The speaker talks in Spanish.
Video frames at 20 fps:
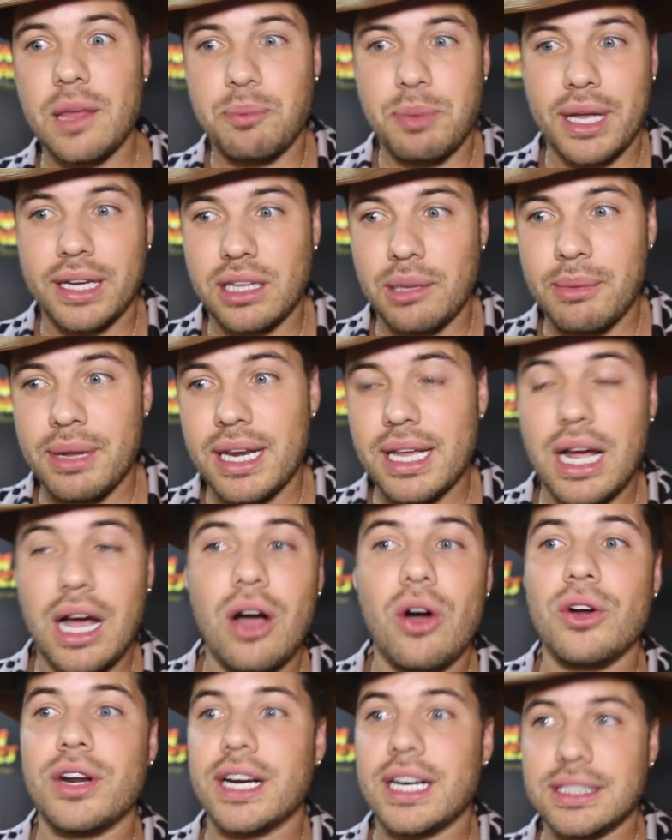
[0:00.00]
Despierto América
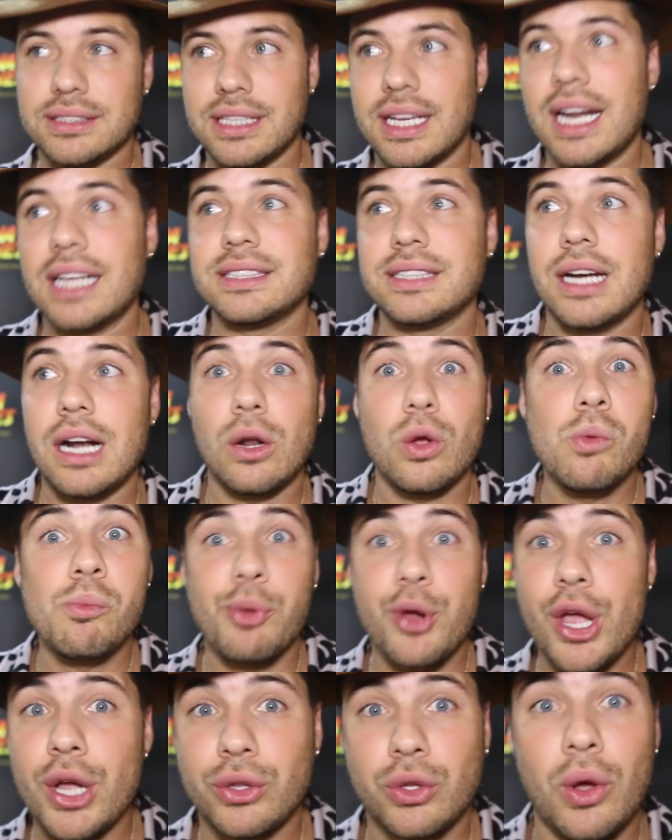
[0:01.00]
o regresar a hacer algún
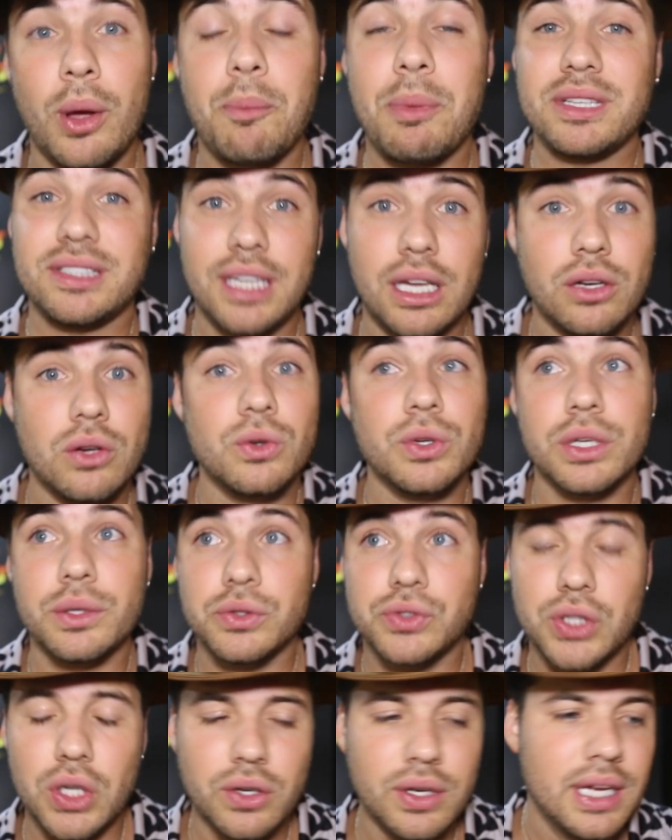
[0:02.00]
proyecto especial con
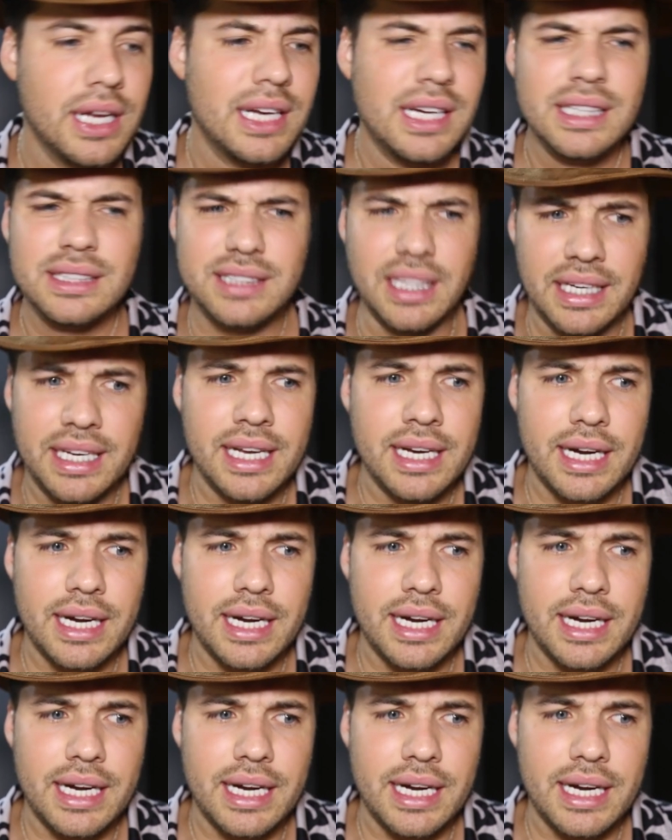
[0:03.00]
Univisión sería